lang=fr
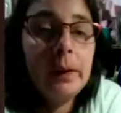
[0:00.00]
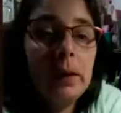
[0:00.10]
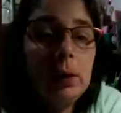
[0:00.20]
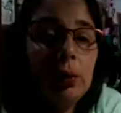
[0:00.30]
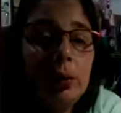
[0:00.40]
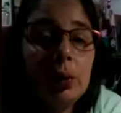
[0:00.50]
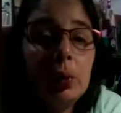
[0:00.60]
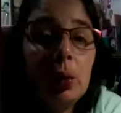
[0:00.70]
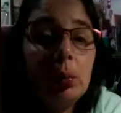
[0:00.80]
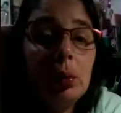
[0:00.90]
C'est
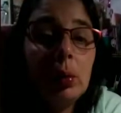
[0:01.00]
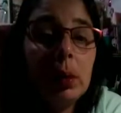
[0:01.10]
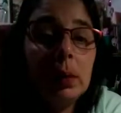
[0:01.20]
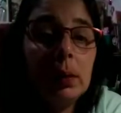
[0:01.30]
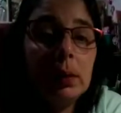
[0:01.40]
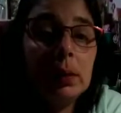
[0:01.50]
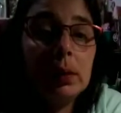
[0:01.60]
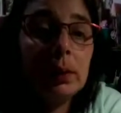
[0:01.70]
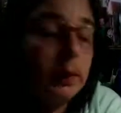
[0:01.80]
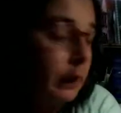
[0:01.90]
juste trop beau, quoi.
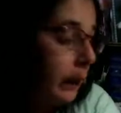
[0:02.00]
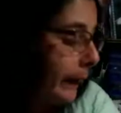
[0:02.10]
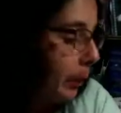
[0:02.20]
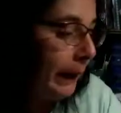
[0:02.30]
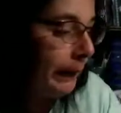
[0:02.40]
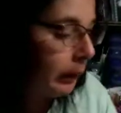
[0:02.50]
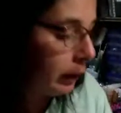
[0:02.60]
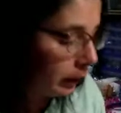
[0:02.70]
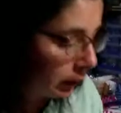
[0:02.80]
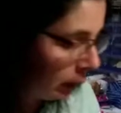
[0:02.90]
Ça
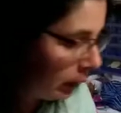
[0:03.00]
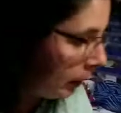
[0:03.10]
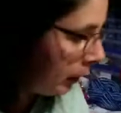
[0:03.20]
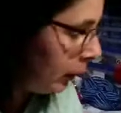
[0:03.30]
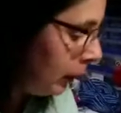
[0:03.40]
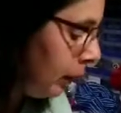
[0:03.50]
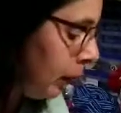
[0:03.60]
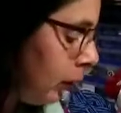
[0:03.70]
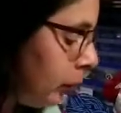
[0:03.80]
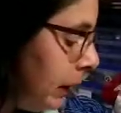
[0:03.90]
pète.
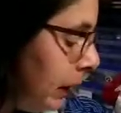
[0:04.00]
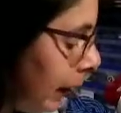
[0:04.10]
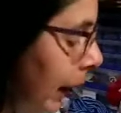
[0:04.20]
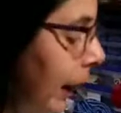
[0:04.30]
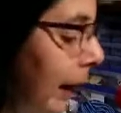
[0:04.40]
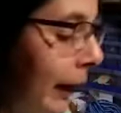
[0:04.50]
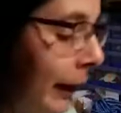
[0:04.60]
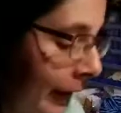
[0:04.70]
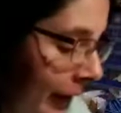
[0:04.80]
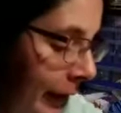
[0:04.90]
Comme
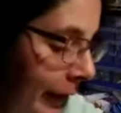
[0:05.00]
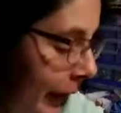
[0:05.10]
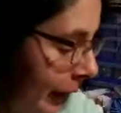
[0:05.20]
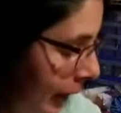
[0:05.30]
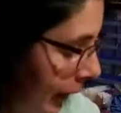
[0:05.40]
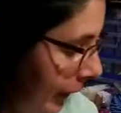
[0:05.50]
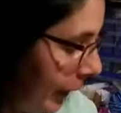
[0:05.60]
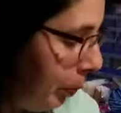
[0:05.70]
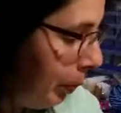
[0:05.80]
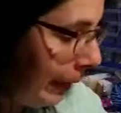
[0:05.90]
dirait certaines,
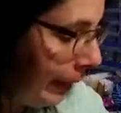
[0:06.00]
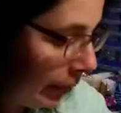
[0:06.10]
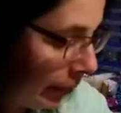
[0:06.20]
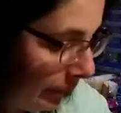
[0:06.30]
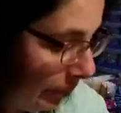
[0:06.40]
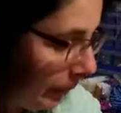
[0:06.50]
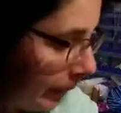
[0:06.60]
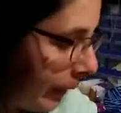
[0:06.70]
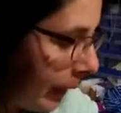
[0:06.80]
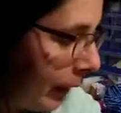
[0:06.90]
ça pète.
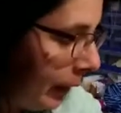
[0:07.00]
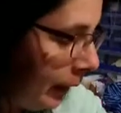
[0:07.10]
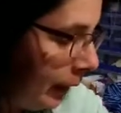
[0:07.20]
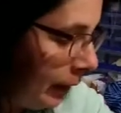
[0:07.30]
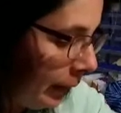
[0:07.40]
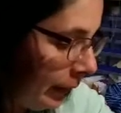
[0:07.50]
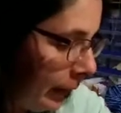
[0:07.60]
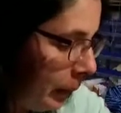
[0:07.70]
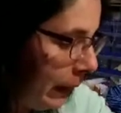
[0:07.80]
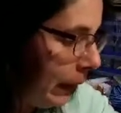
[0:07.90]

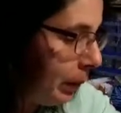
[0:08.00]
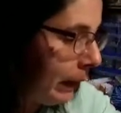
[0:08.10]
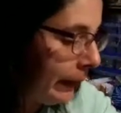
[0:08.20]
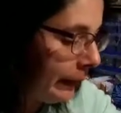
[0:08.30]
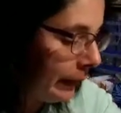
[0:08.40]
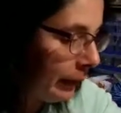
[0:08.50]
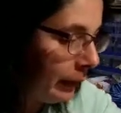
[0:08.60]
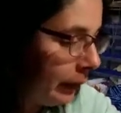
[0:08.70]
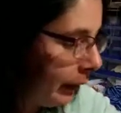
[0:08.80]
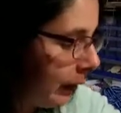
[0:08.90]
Ça pète les paillettes.
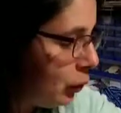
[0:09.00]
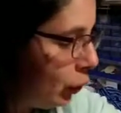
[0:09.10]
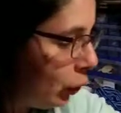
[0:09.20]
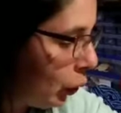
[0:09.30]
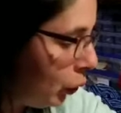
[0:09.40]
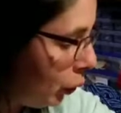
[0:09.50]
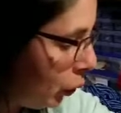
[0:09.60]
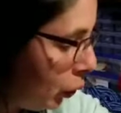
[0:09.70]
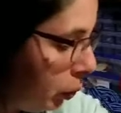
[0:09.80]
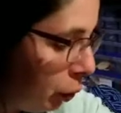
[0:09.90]
C'est juste trop,
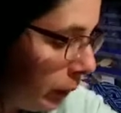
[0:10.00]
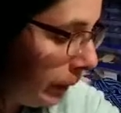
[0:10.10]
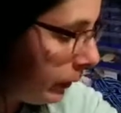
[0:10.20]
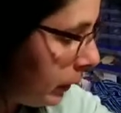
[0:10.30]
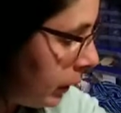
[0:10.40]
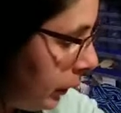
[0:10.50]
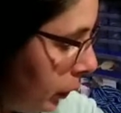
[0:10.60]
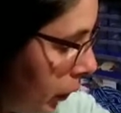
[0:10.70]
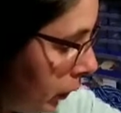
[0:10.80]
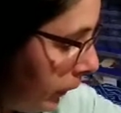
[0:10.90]
trop beau.
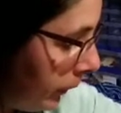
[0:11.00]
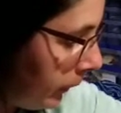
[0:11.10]
J'adore.